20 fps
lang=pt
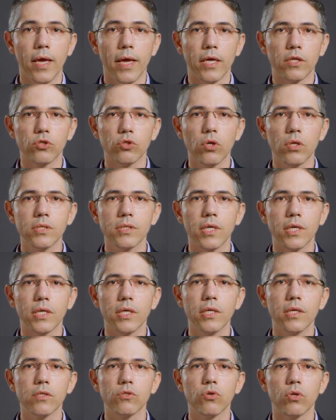É só
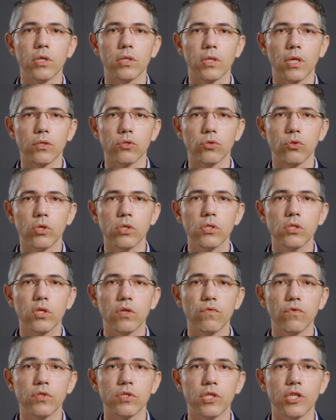seguir as orientações
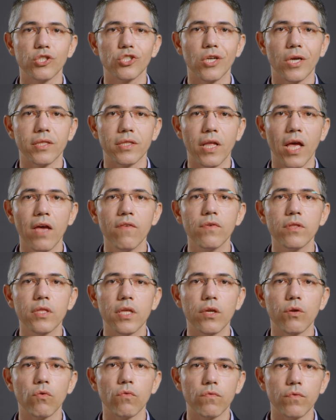que você já deve
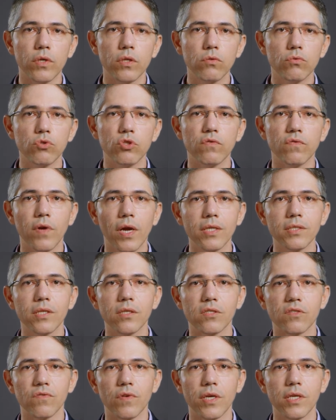ter ouvido
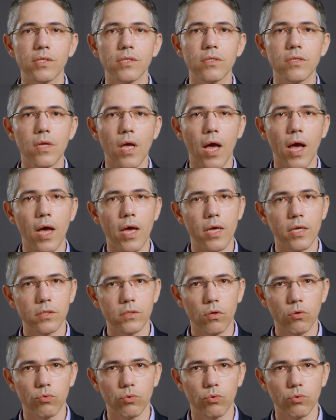diversas vezes a essa